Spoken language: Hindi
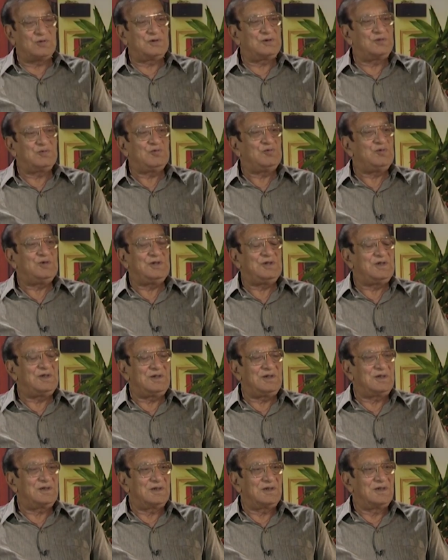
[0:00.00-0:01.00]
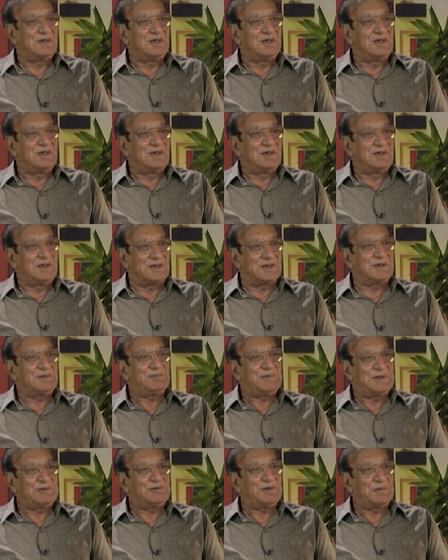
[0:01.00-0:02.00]
ज़रूरी नहीं है लेकिन
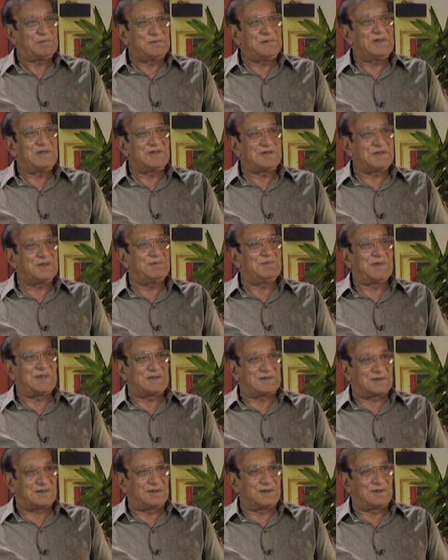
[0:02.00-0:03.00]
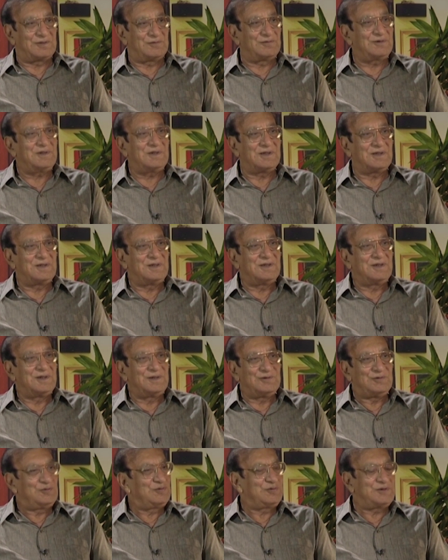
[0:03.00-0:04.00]
मैं तो अपने इश्क की बात कर रहा हूँ ना
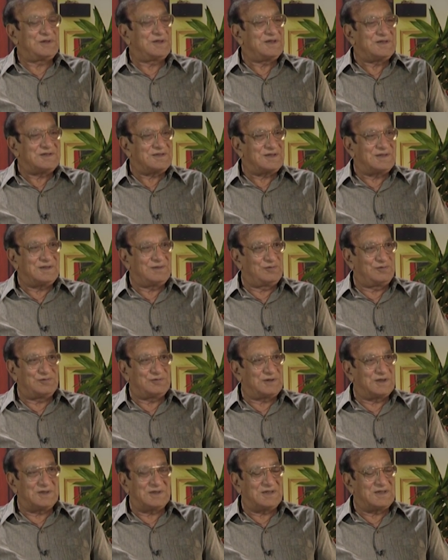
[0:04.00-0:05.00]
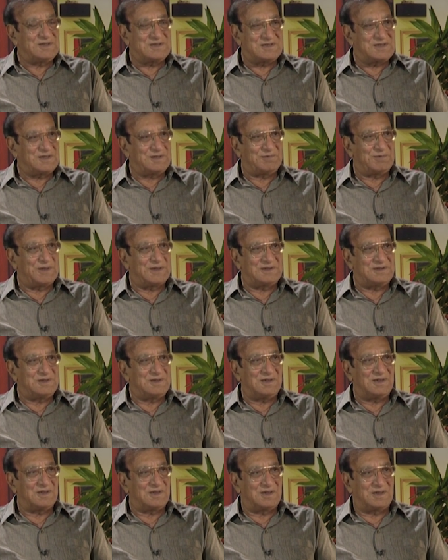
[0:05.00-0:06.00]
दूसरे इश्क की दूसरे के इश्क की बात
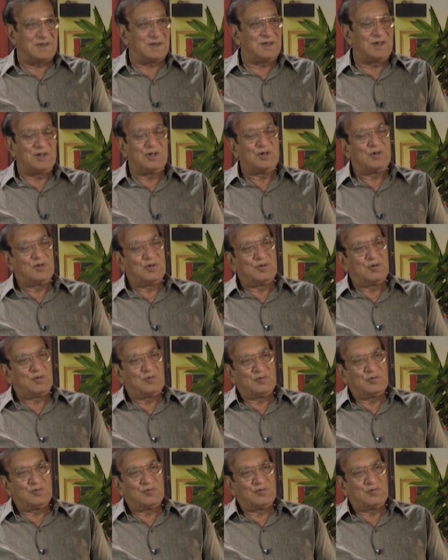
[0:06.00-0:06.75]
नहीं कर रहा